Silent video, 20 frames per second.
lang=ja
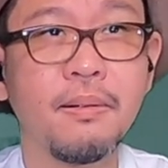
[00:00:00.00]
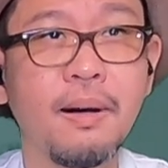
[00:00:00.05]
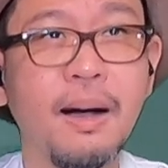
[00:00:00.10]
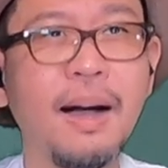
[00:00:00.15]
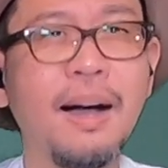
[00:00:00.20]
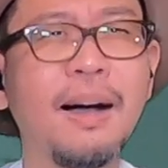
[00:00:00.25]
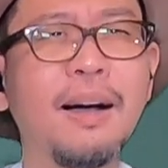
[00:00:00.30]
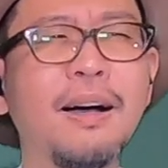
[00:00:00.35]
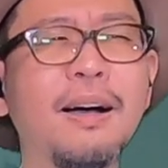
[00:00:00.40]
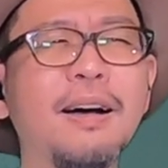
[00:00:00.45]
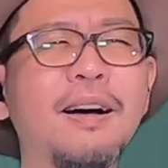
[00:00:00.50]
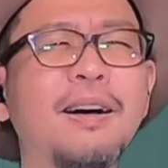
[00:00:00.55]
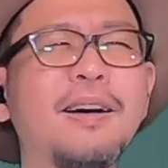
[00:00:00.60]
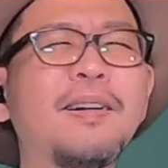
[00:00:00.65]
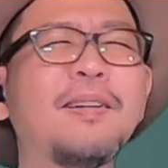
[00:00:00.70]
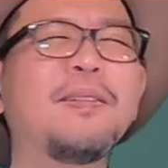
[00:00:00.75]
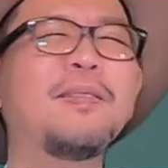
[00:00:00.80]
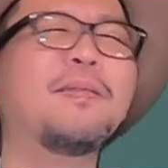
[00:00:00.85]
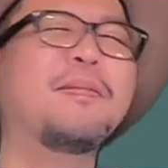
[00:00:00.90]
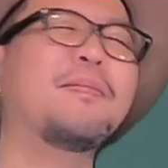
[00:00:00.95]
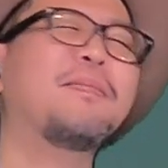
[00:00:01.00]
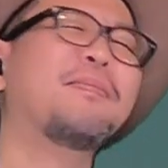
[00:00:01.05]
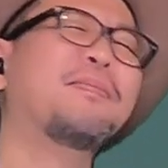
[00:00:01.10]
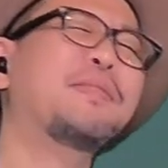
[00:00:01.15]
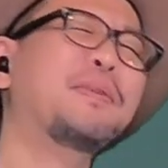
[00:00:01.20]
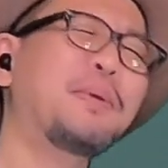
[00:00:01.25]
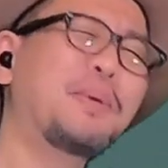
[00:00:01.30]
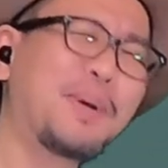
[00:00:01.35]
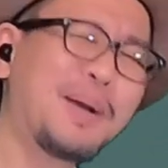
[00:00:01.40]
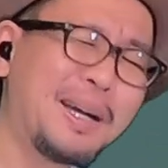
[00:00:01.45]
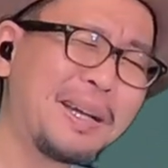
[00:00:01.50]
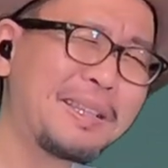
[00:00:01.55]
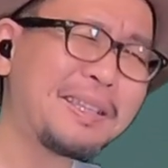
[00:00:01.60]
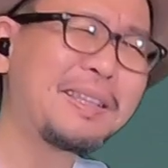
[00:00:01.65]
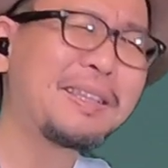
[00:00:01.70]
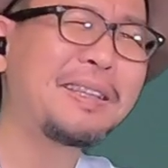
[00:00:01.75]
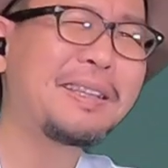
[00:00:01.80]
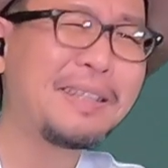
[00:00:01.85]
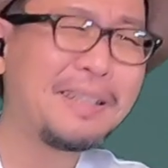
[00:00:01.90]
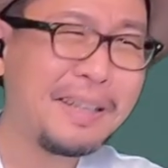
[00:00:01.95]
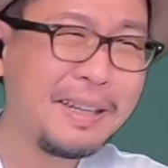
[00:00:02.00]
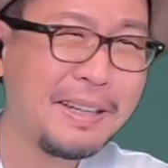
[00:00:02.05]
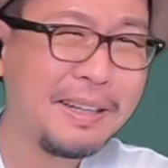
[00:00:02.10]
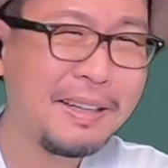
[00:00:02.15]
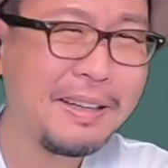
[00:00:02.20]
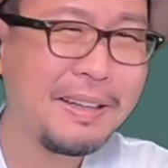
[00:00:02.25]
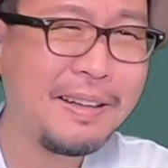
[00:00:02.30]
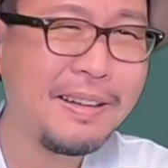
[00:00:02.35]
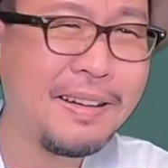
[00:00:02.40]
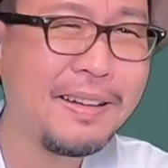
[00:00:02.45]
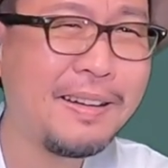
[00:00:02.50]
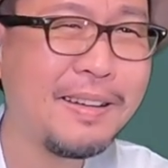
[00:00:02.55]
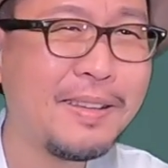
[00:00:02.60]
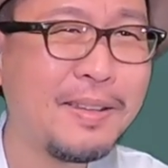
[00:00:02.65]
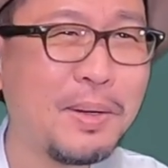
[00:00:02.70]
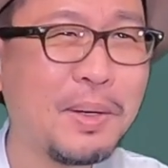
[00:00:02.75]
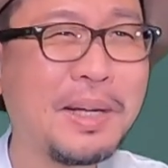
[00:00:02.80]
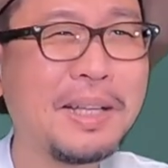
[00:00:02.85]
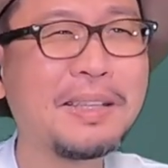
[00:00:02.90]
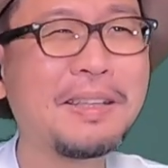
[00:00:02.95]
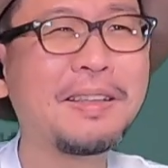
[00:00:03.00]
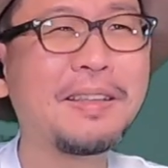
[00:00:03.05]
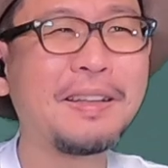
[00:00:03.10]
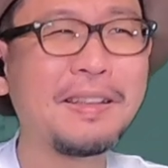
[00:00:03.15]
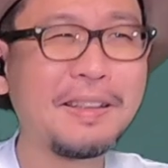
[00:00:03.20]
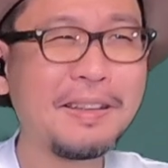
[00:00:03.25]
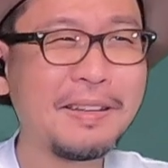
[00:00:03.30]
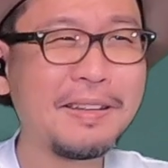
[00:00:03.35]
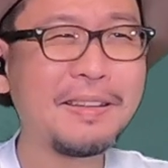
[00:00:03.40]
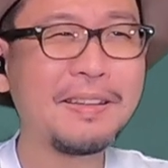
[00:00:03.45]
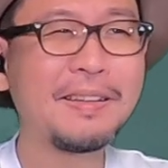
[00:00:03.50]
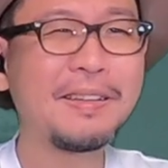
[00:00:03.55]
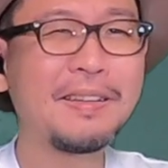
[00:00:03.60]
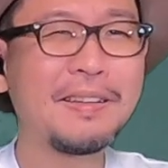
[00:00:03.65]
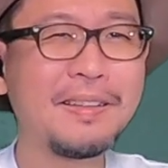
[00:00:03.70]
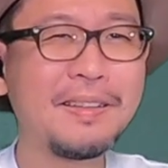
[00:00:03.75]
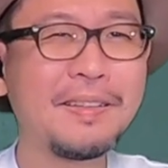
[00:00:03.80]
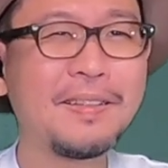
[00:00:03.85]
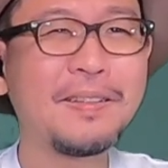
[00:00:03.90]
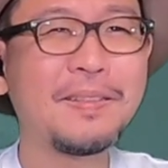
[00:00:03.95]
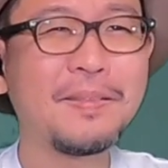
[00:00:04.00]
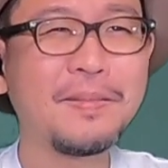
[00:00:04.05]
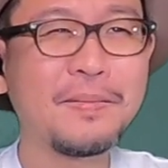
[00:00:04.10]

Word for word: あ、よかった。よかったね。